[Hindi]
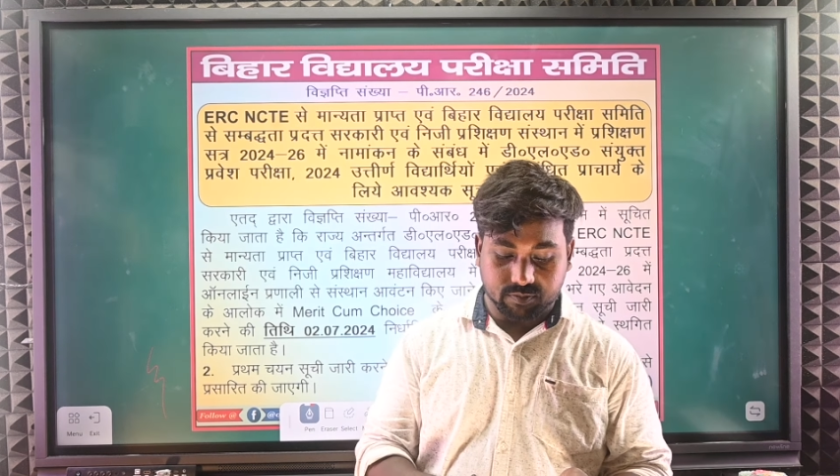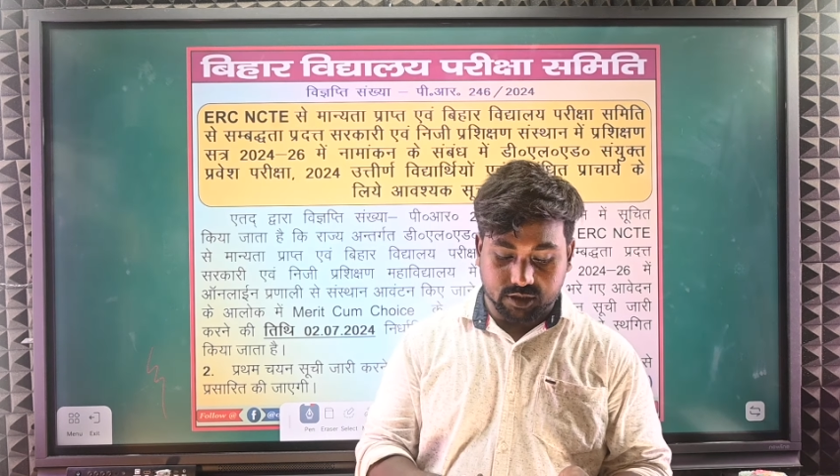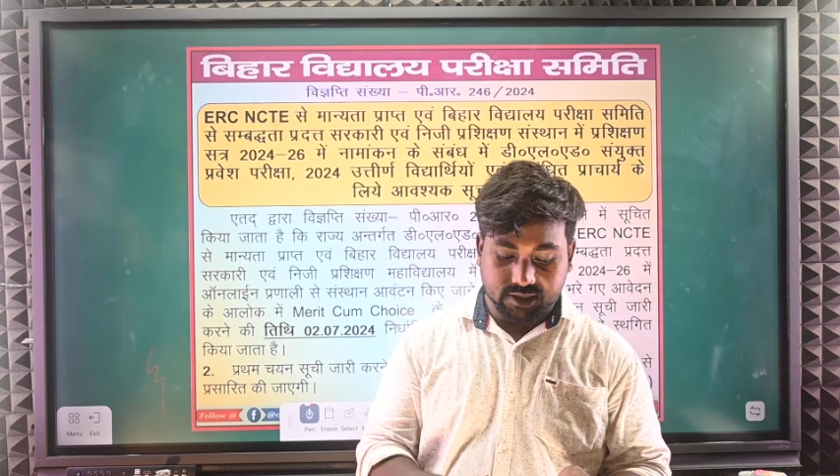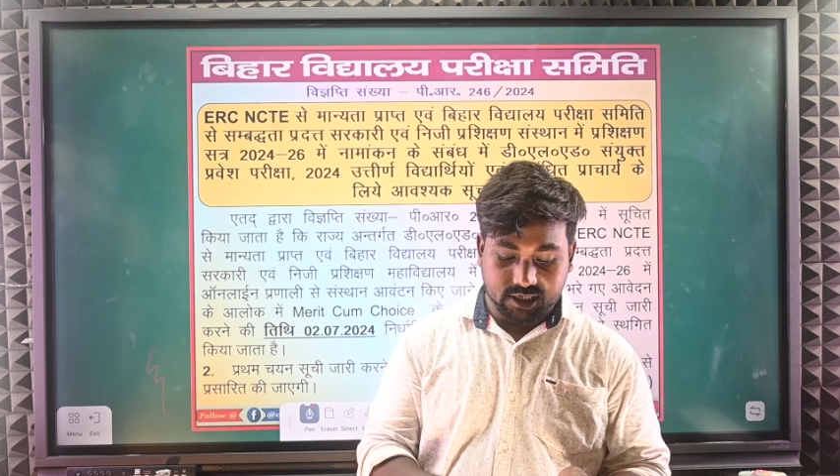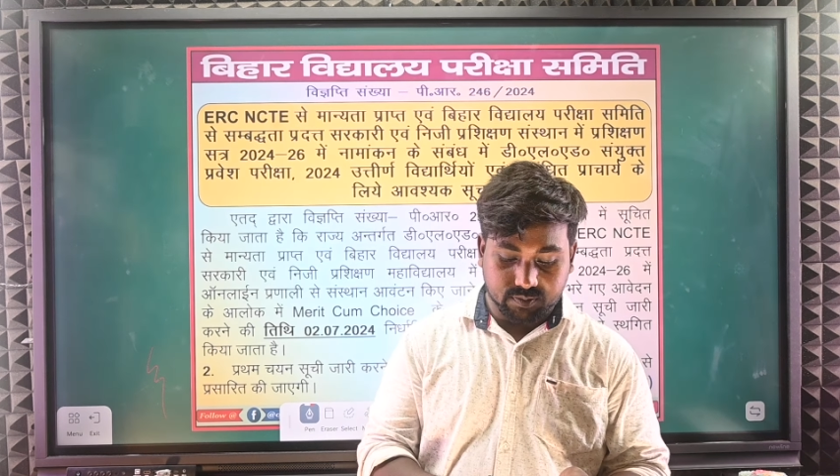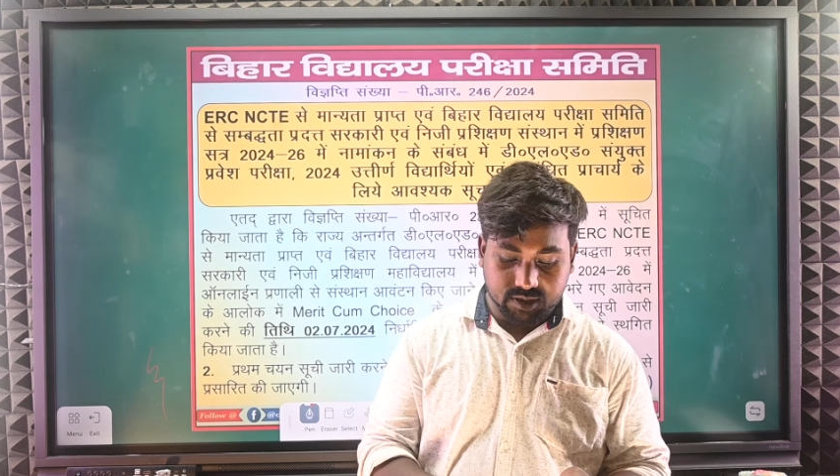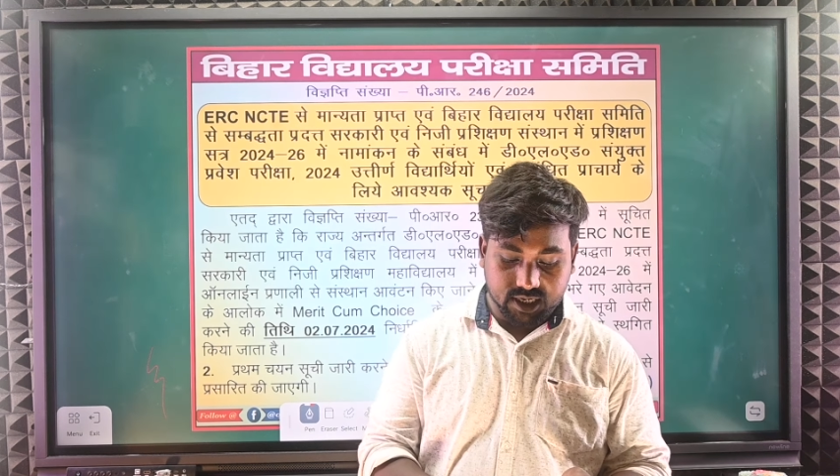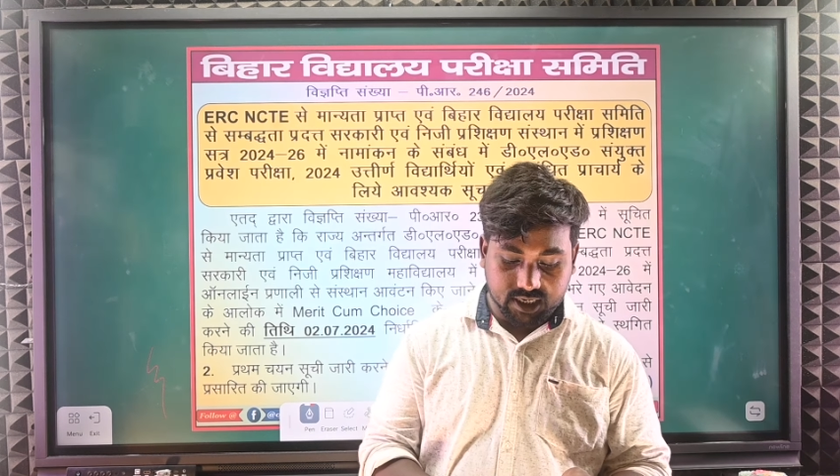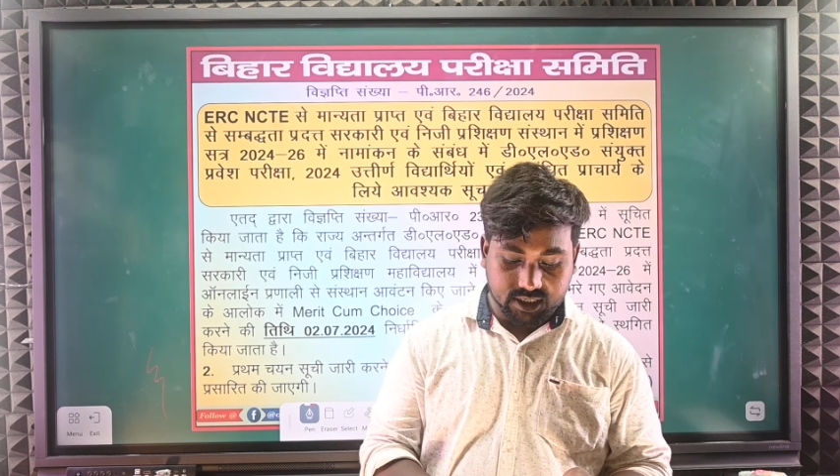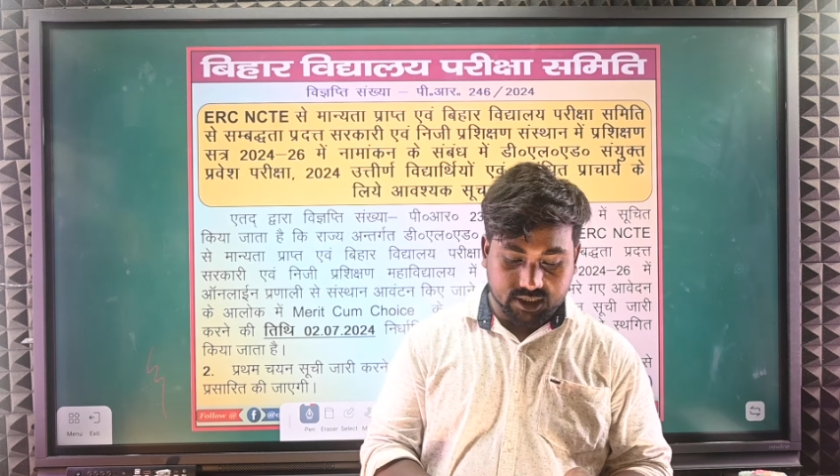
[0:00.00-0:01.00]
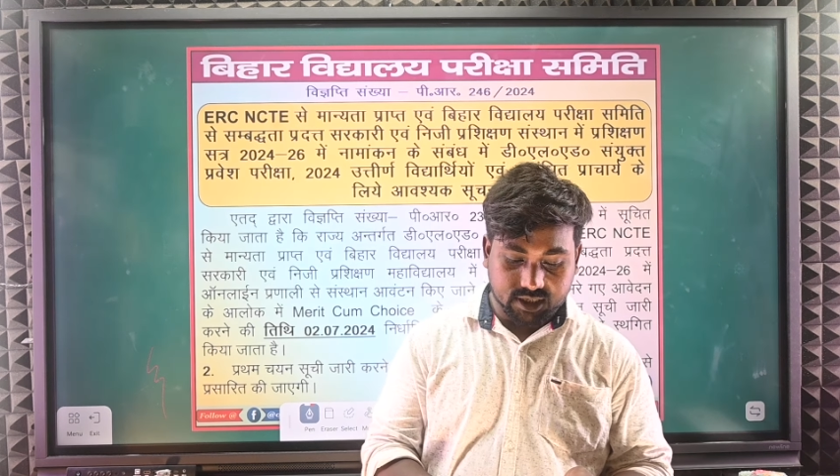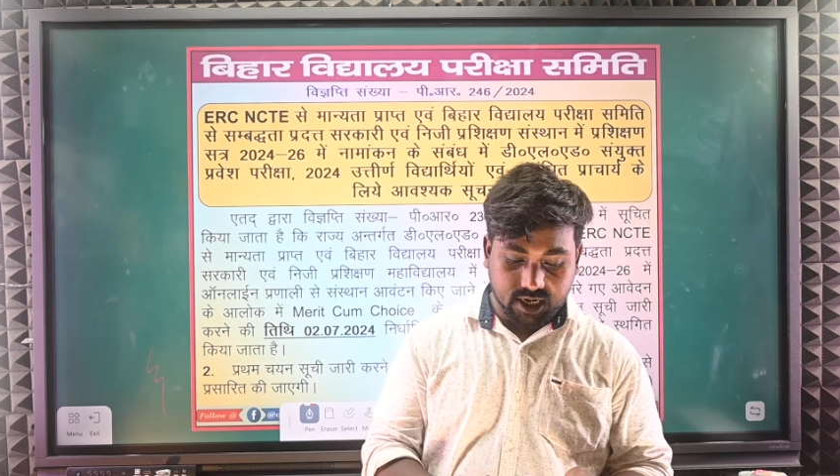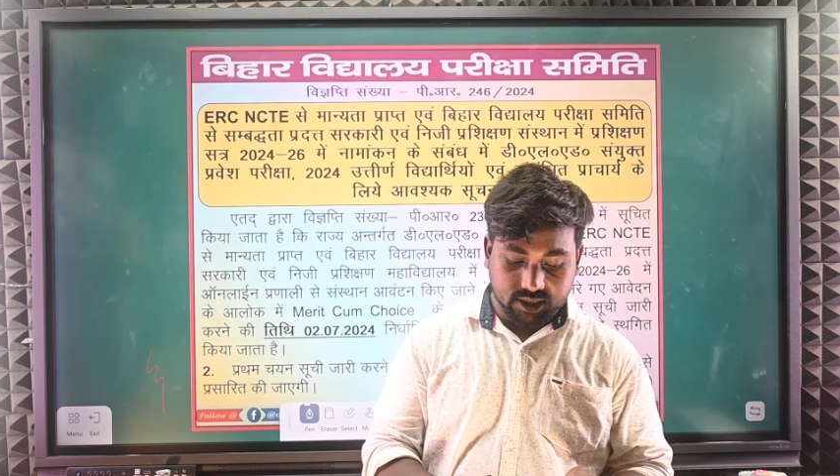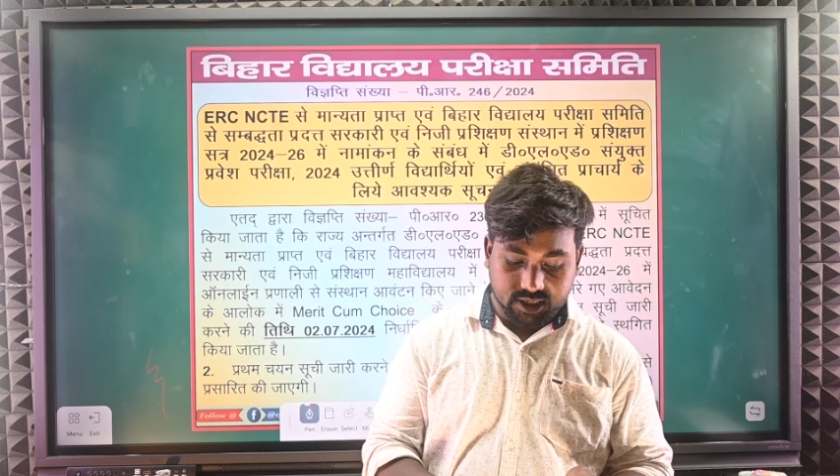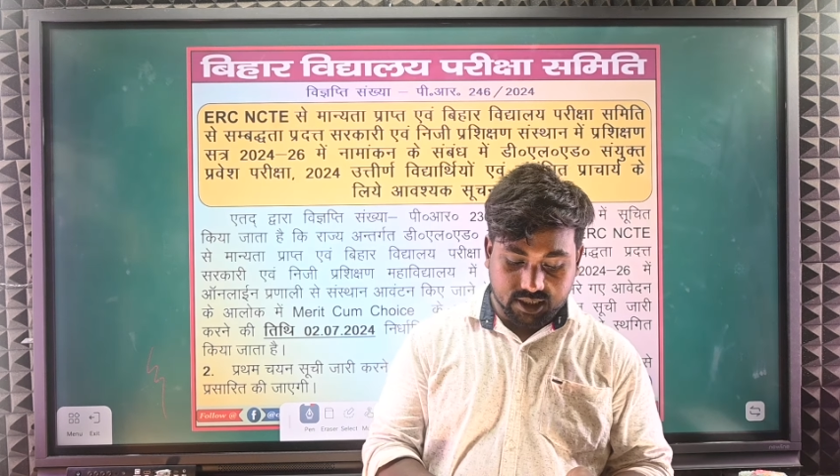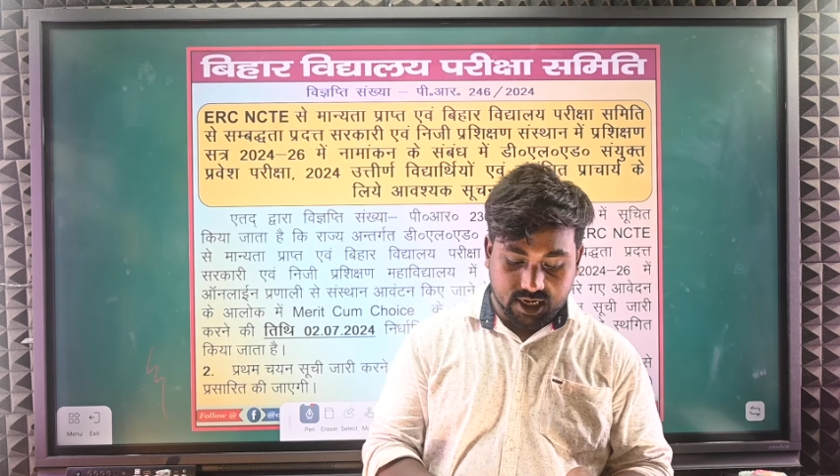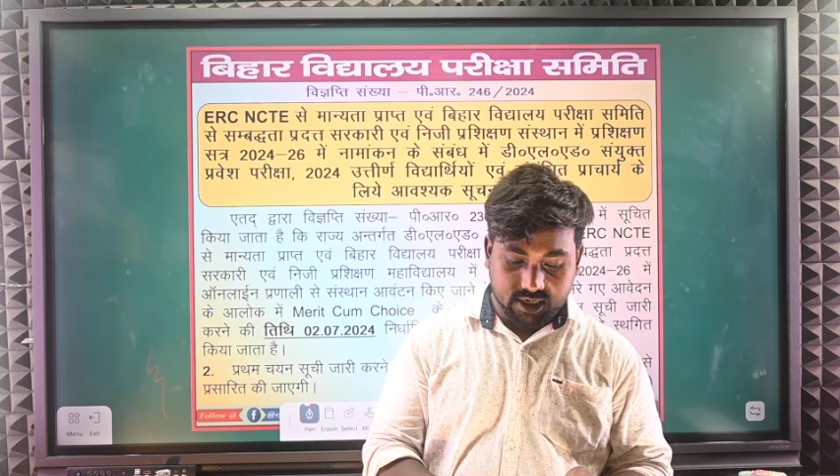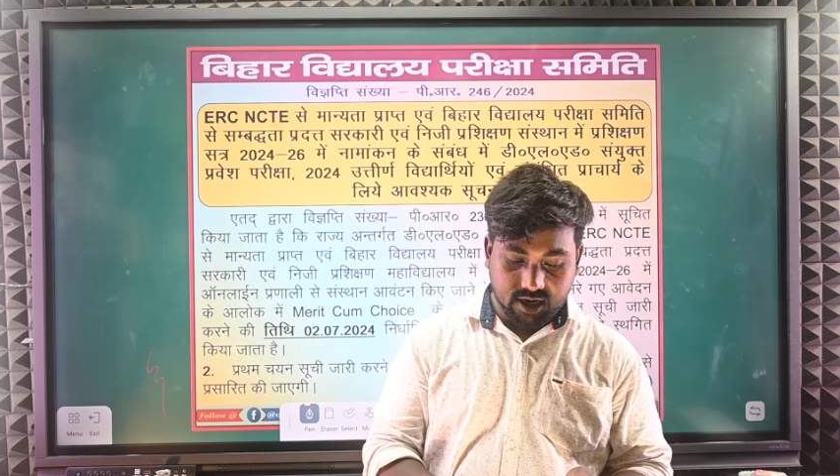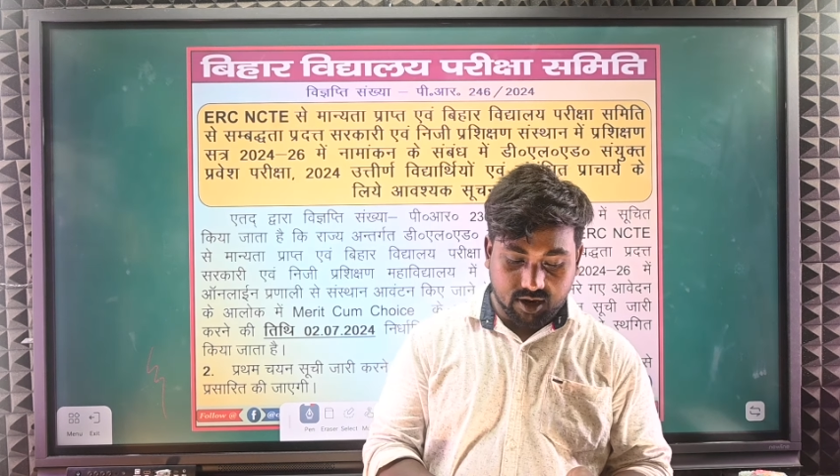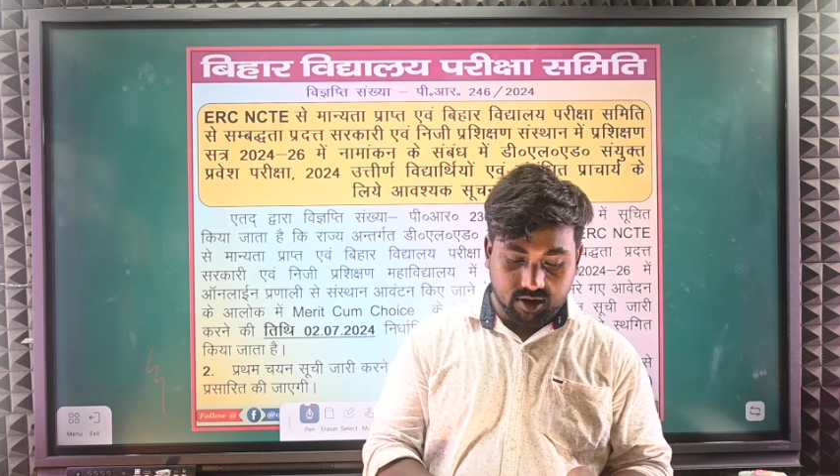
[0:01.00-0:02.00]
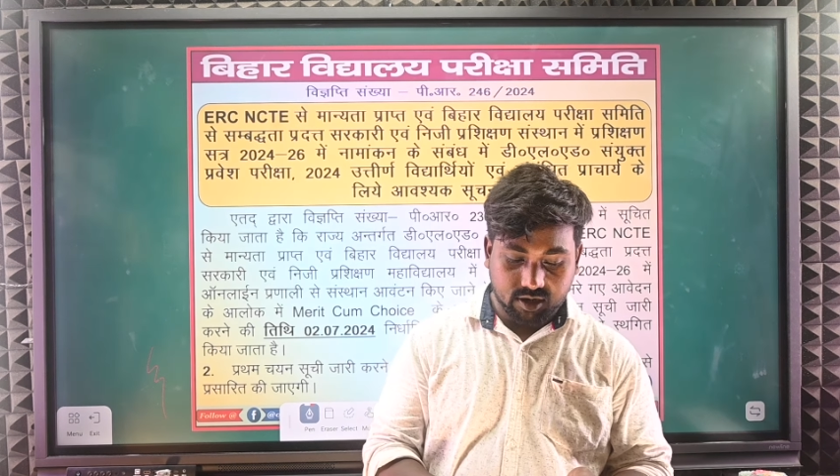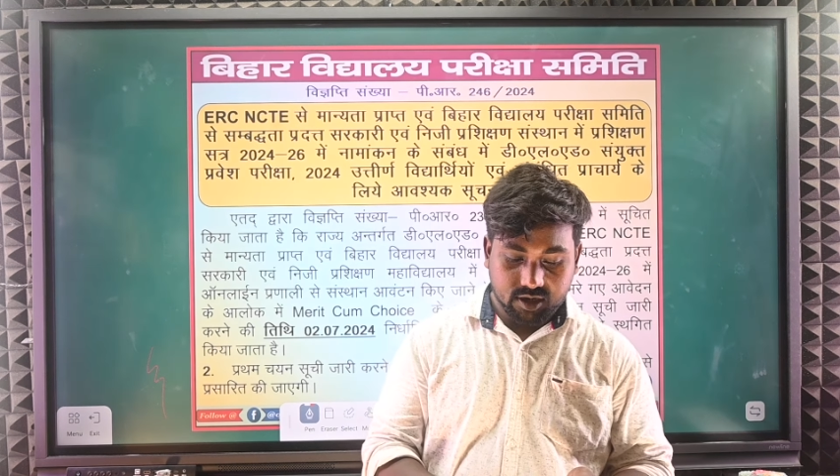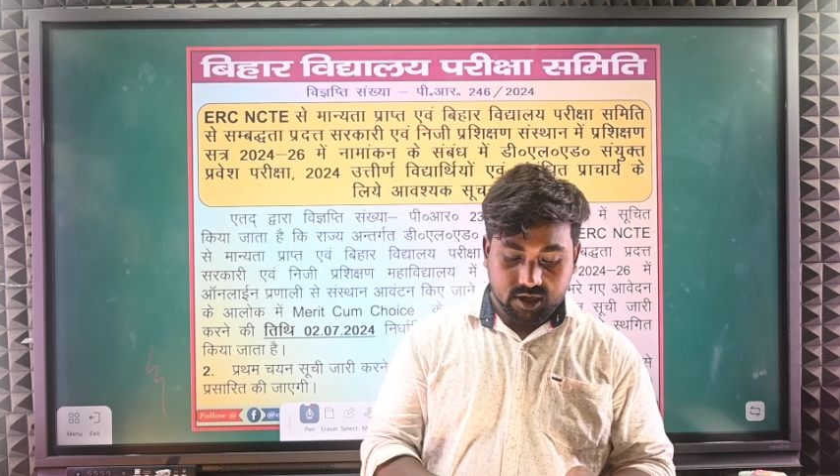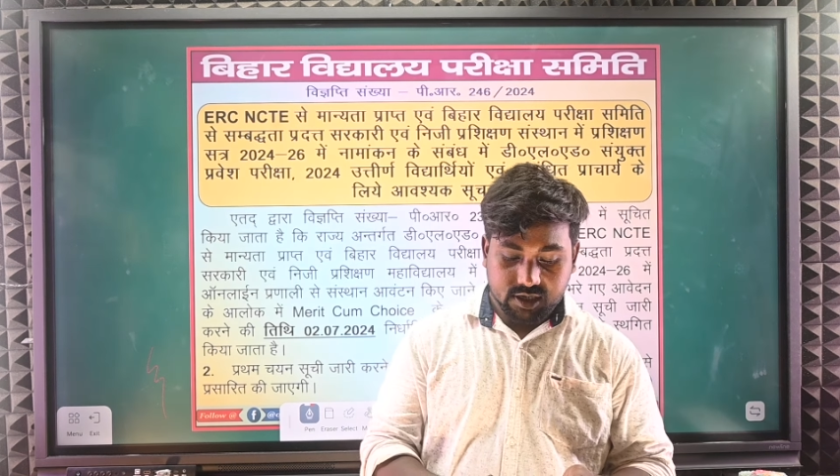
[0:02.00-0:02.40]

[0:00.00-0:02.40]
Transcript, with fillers: समझते हैं इसमें क्या क्या जानकारी दे दिया गया और